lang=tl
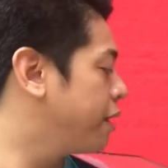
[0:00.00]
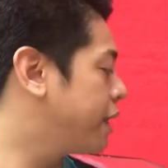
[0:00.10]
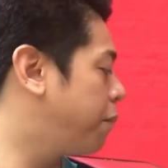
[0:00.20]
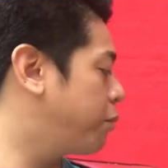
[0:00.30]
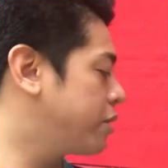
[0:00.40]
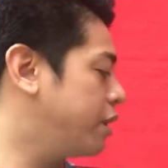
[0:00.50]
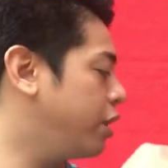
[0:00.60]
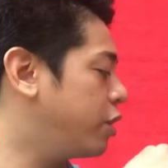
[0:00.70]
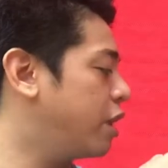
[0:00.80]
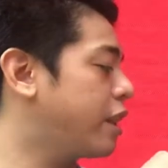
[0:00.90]
Tapos,
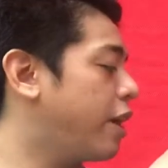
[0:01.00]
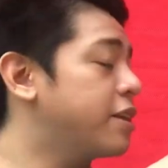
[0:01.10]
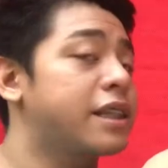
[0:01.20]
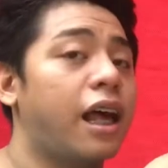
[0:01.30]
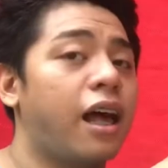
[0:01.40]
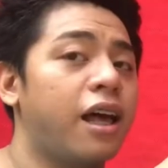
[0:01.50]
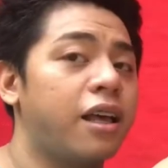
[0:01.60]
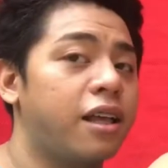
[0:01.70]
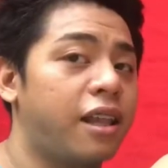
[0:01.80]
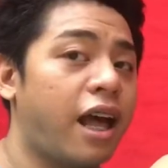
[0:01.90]
dito na tayo sa
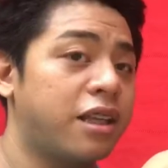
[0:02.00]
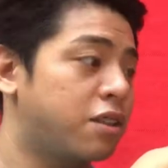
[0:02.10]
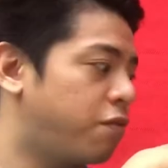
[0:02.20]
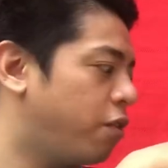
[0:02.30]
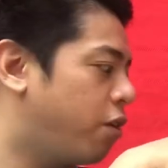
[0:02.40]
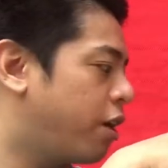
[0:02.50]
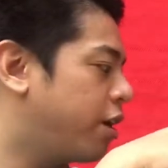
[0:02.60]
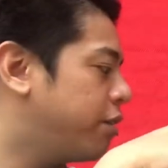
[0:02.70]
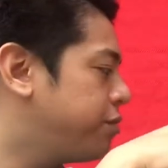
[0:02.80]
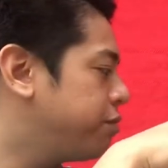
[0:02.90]
last floor.
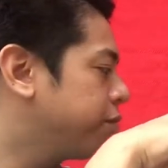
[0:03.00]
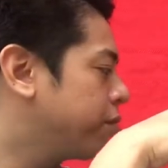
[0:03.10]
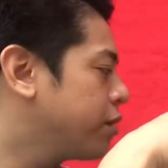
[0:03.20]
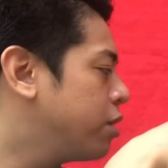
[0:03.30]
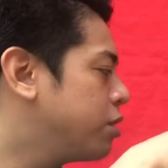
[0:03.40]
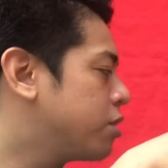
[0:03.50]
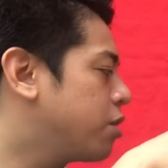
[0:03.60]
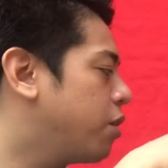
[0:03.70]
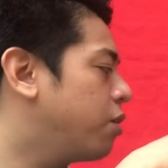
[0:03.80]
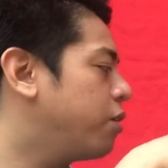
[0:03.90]

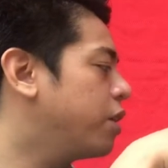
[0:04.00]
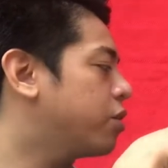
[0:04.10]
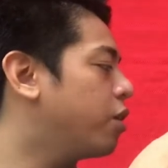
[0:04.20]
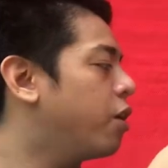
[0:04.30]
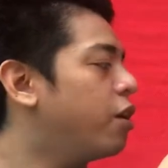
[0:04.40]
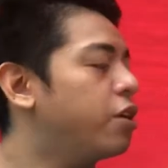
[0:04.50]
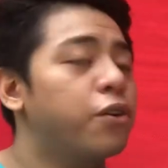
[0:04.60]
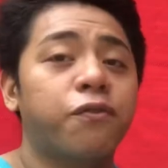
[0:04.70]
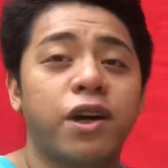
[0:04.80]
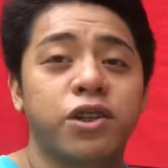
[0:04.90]
So, ito,
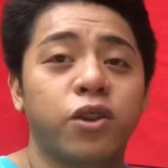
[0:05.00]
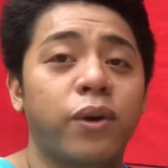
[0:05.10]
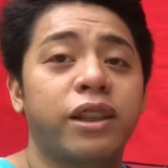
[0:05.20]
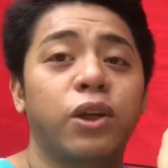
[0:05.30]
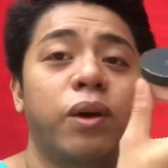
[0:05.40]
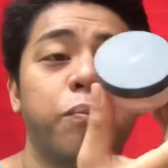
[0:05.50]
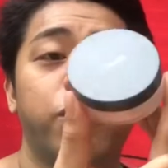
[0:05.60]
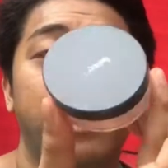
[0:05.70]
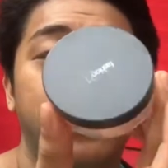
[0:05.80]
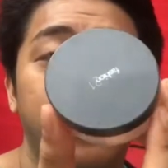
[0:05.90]
yung Fashion 21
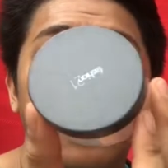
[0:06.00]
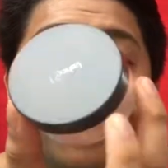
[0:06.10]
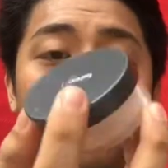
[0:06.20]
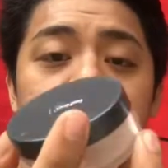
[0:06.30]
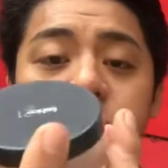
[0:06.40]
po natin na loose